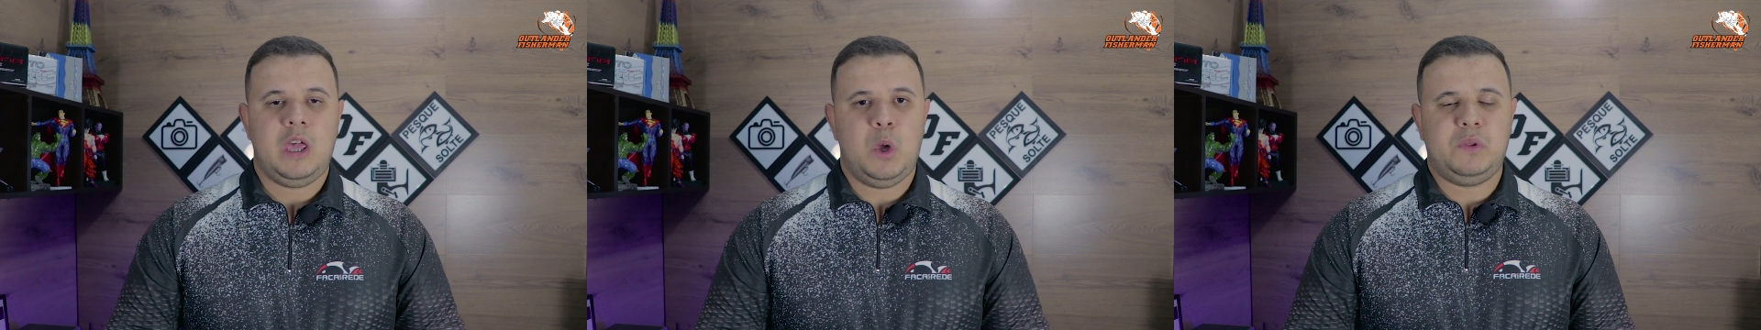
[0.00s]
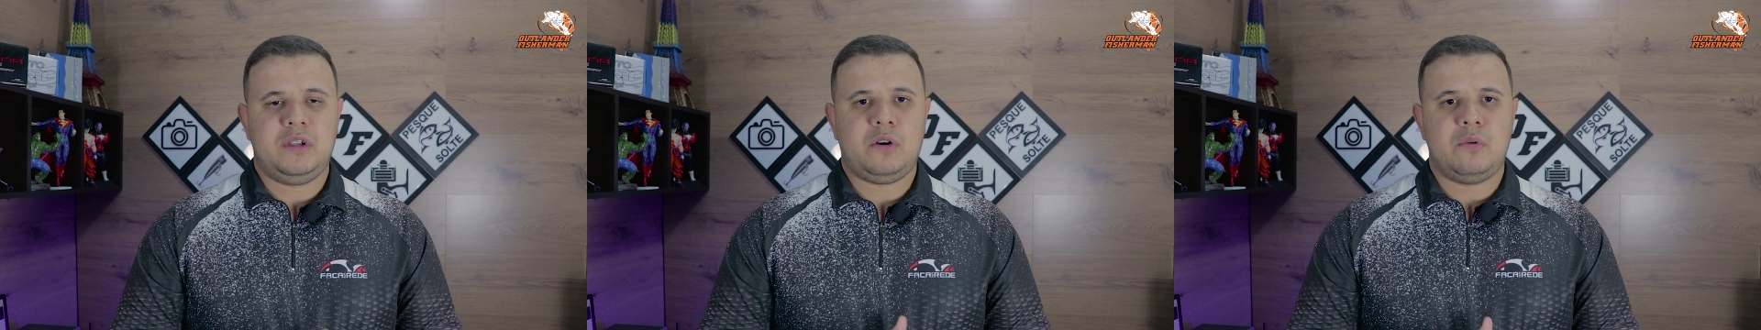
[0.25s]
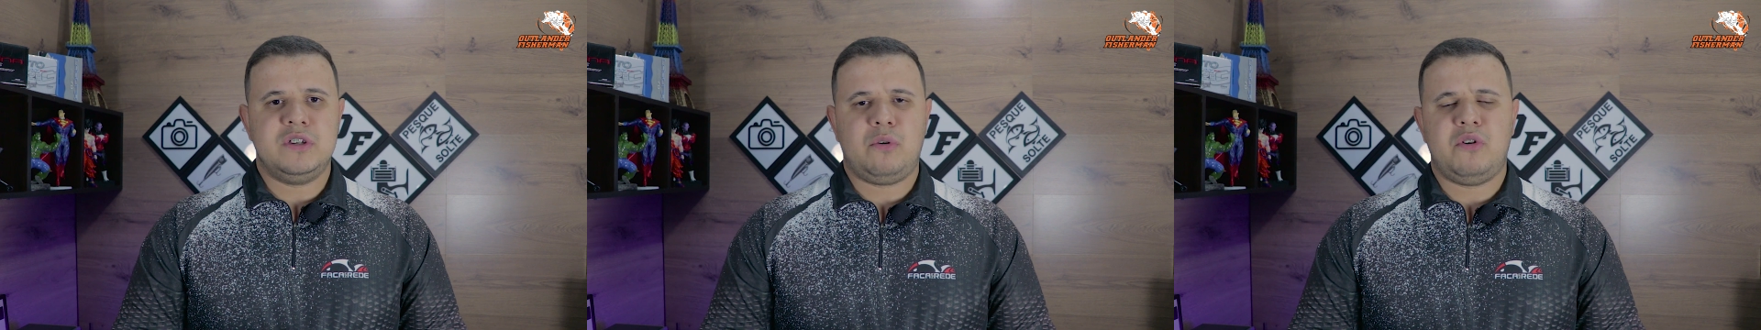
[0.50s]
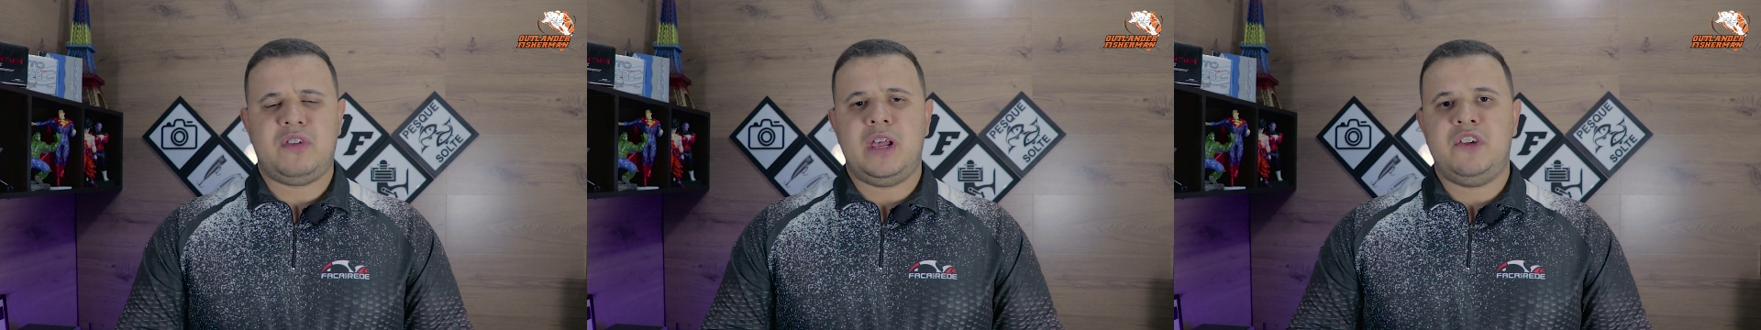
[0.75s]
E outra coisa
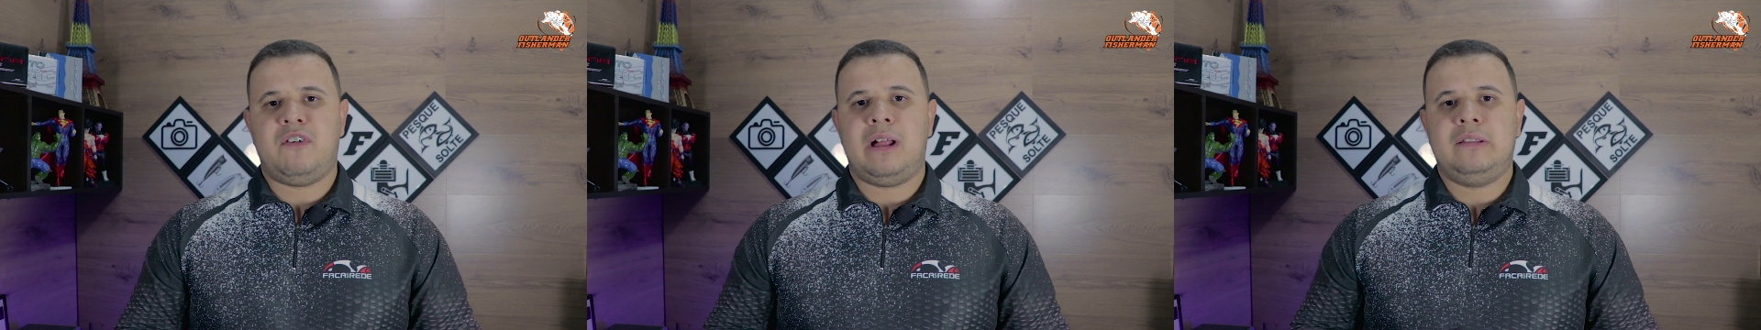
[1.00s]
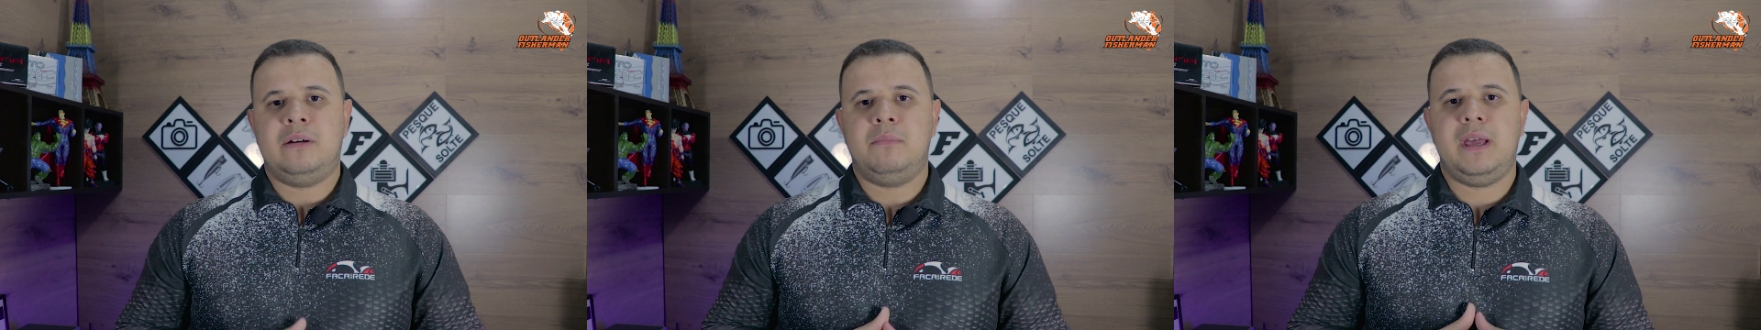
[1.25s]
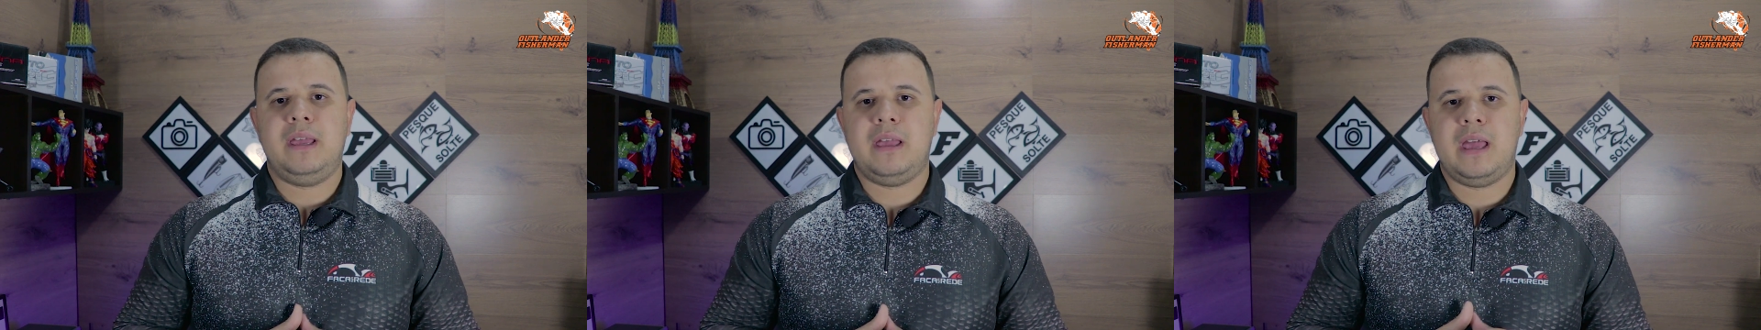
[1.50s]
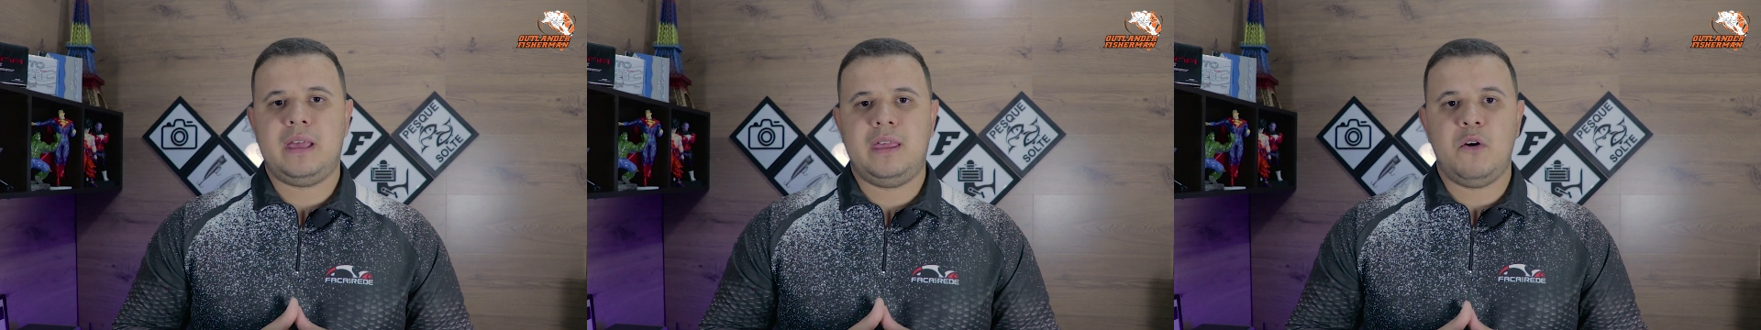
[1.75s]
que eu gostaria de falar
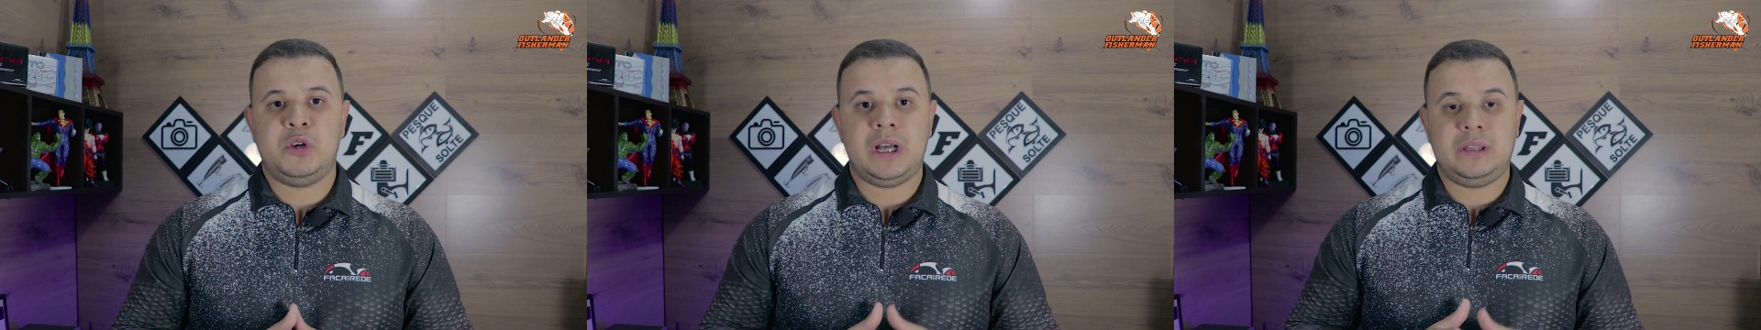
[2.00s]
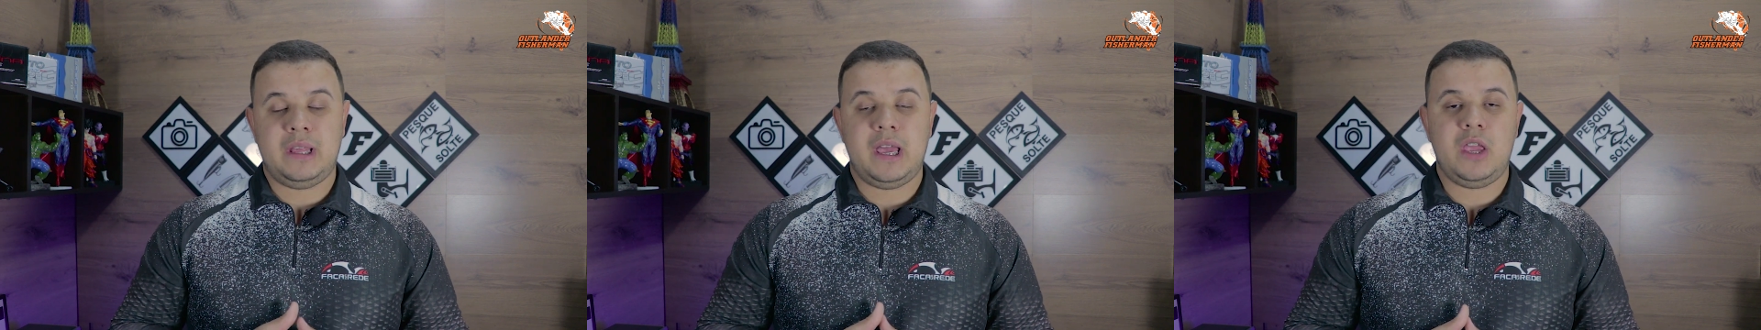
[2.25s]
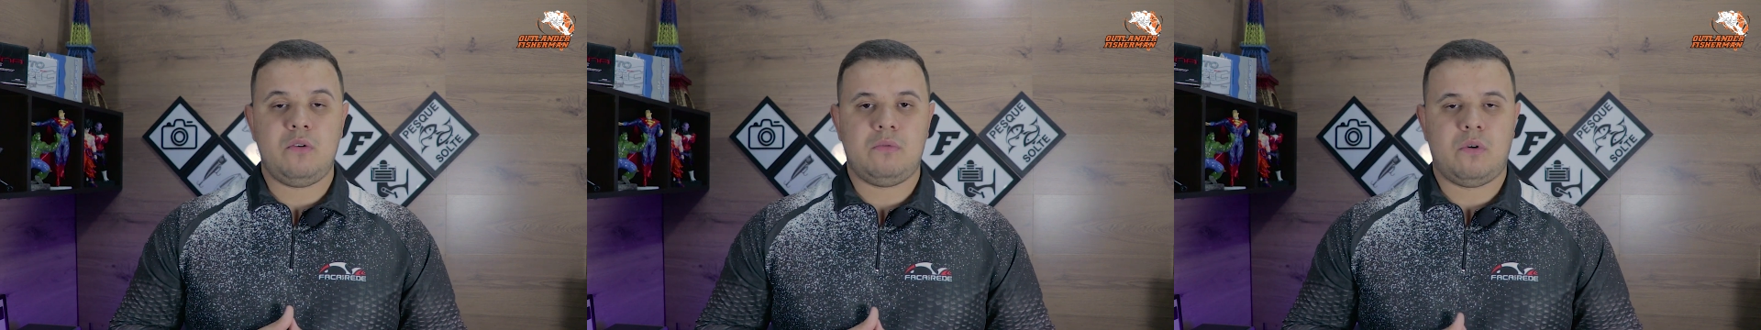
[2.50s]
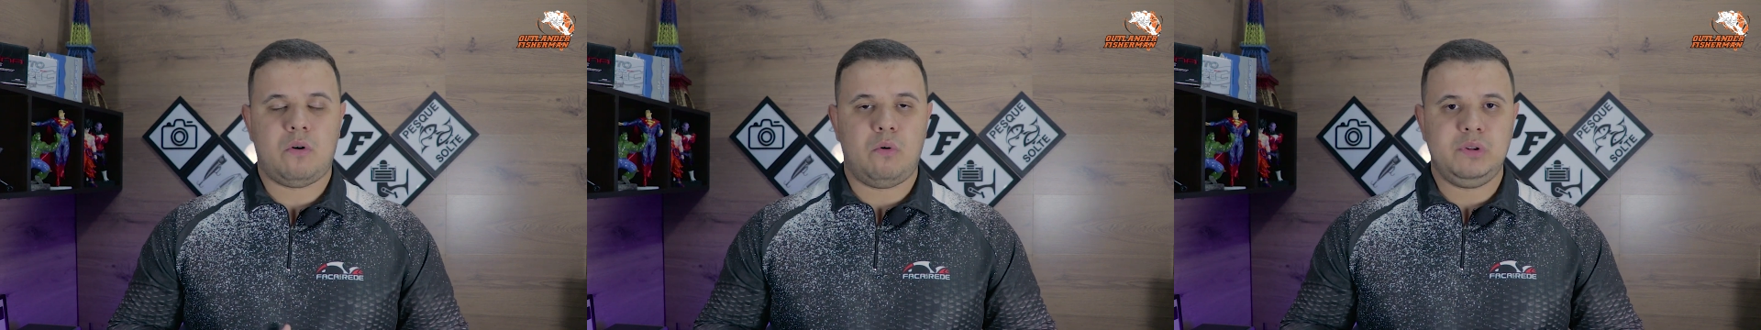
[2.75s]
também é que eu já
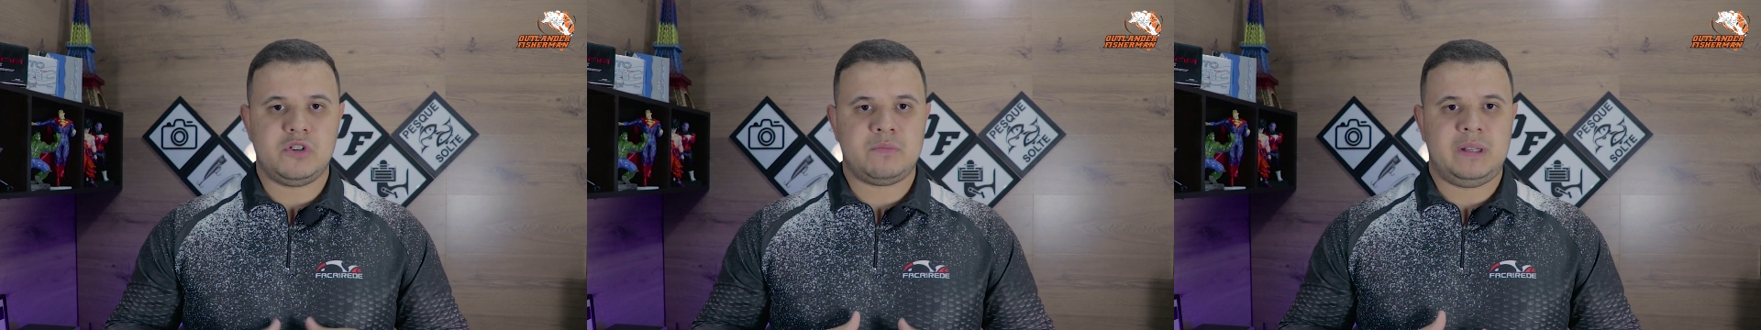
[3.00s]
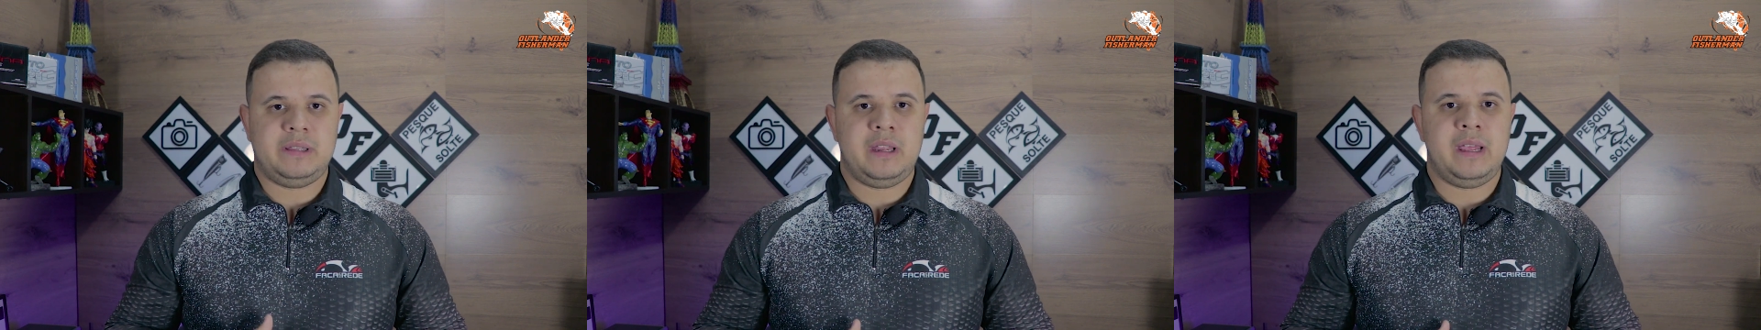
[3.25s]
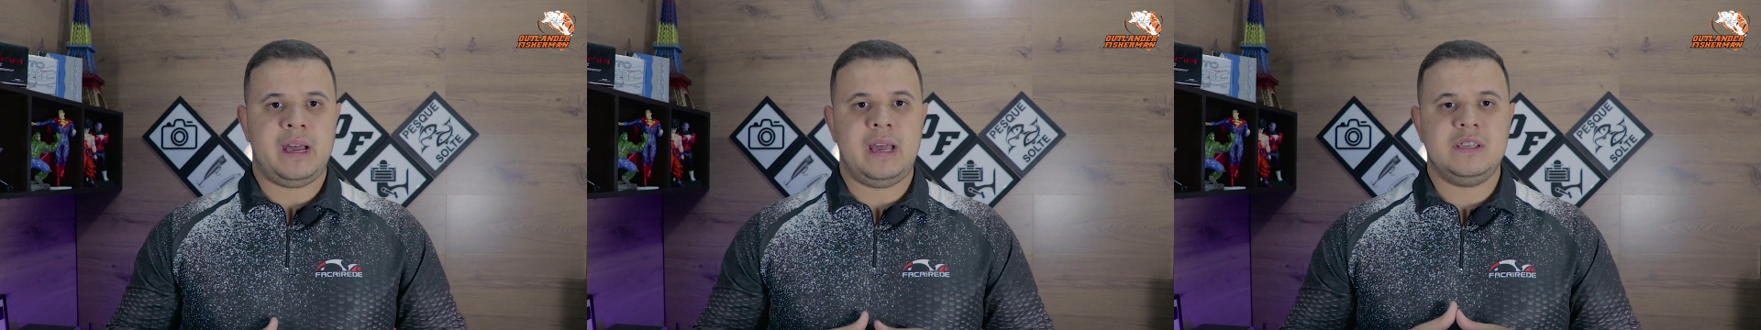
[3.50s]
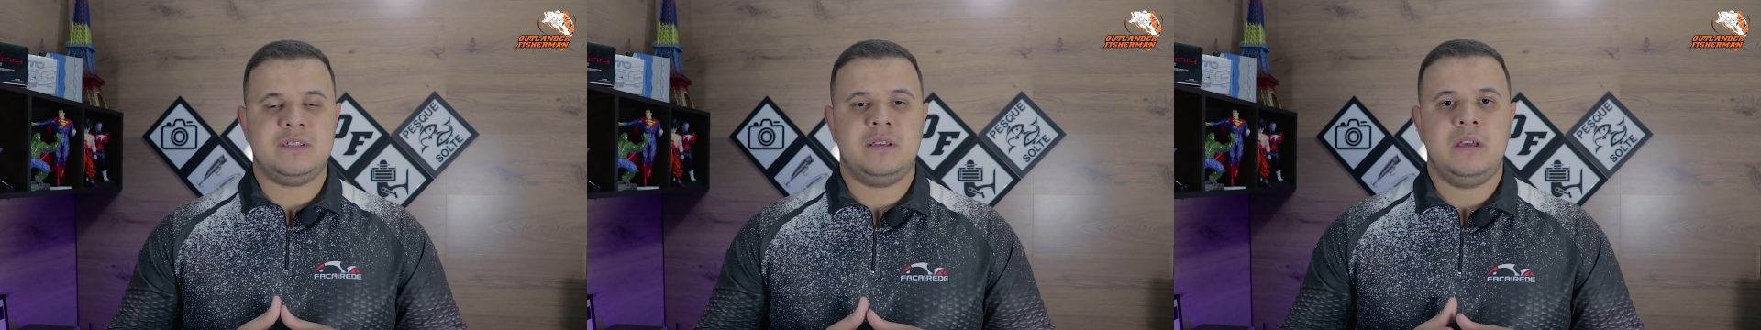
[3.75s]
tenho outros
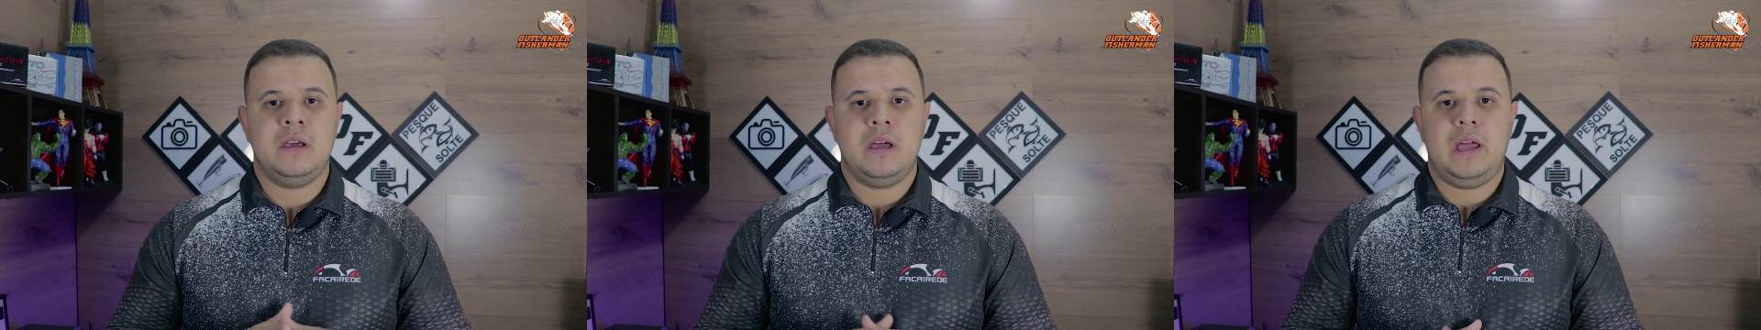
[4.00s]
materiais